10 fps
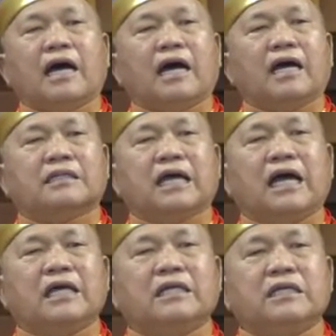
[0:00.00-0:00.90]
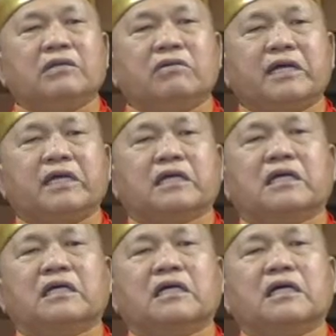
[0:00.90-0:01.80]
啊，他一位
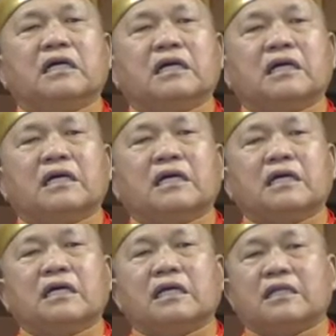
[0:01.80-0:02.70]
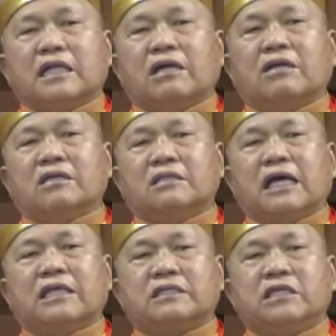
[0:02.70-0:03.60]
他的
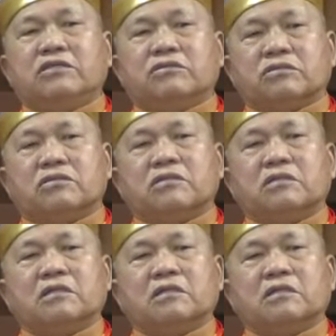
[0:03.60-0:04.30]
大弟子，